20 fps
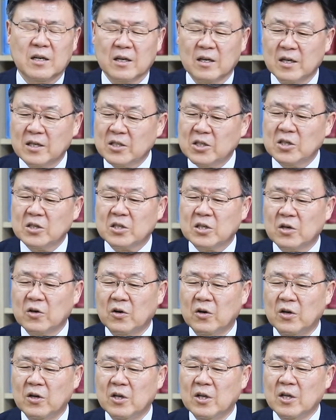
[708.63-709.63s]
그
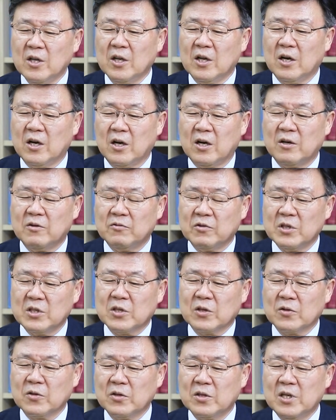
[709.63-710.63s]
실제로 어, 우리
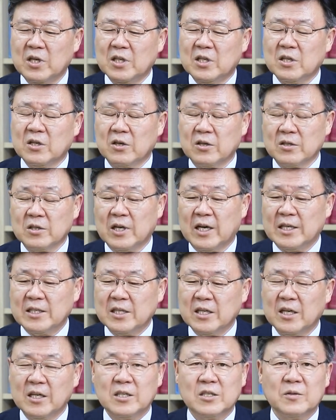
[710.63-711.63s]
성도들이 들어서
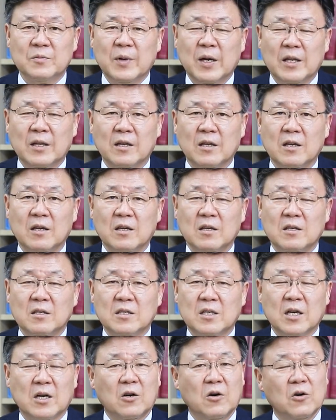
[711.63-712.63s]
아시겠지만
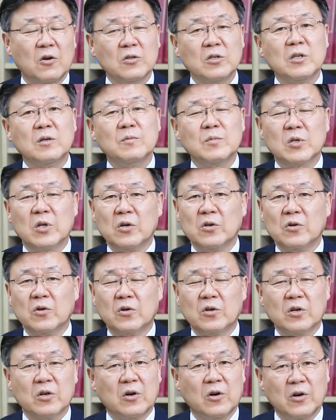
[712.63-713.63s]
제가 헌금
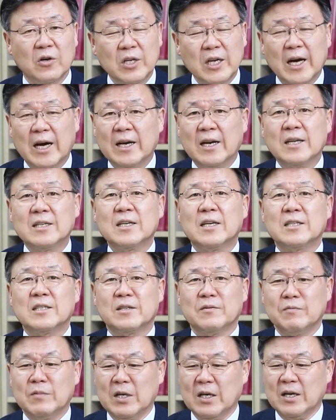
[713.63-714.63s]
설교를 거의 안 하지
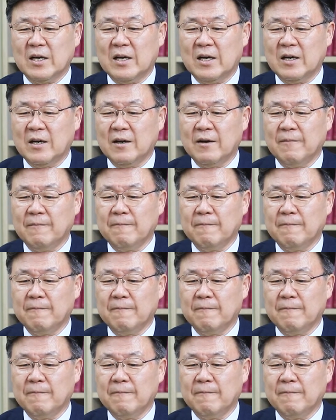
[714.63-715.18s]
않습니까?